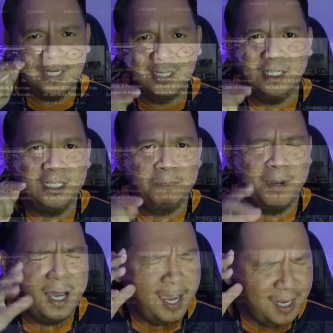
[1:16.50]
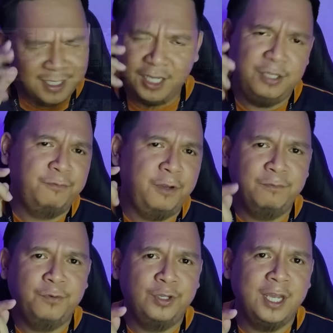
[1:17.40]
channel ini banyak
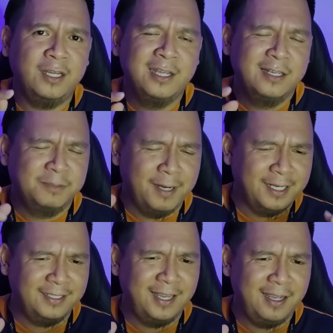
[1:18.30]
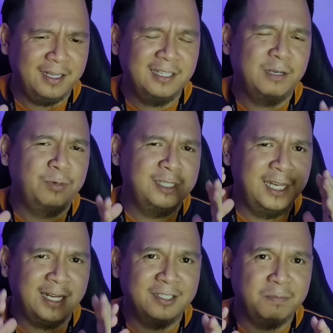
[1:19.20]
info-info yang sebagai saya, kita boleh
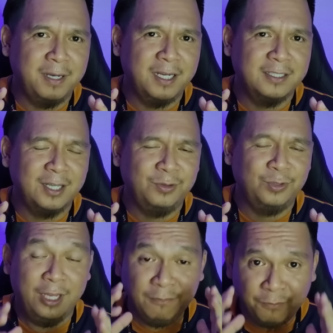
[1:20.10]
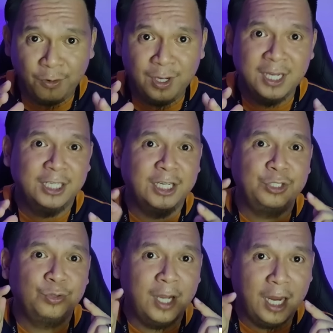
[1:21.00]
jadikan sebagai satu info
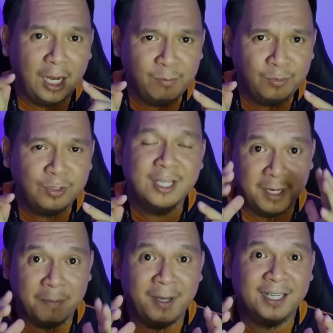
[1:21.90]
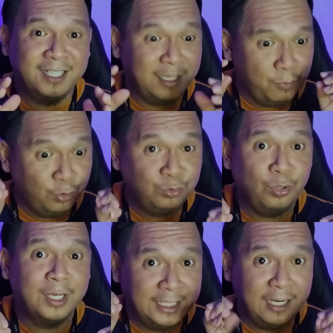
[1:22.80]
dan juga ilmu sebagaimana kita
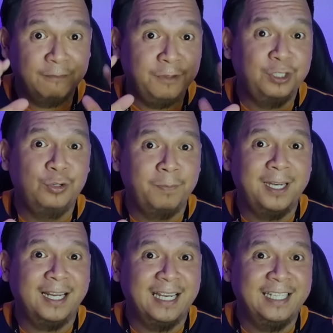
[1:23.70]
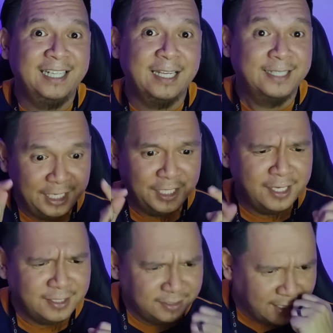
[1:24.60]
menonton di dalam video pada kali ini guys. Jadi
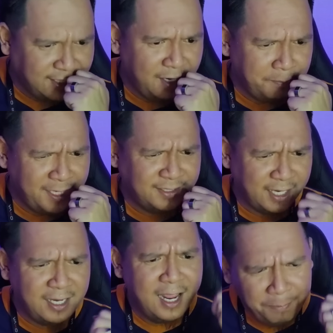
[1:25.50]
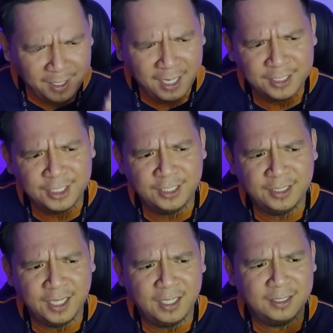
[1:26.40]
guys, saya sangat penasaran apakah
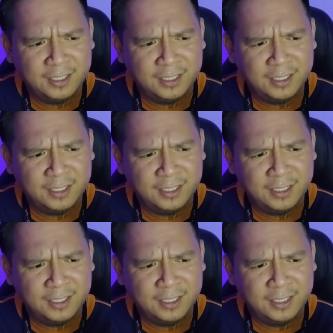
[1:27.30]
cerita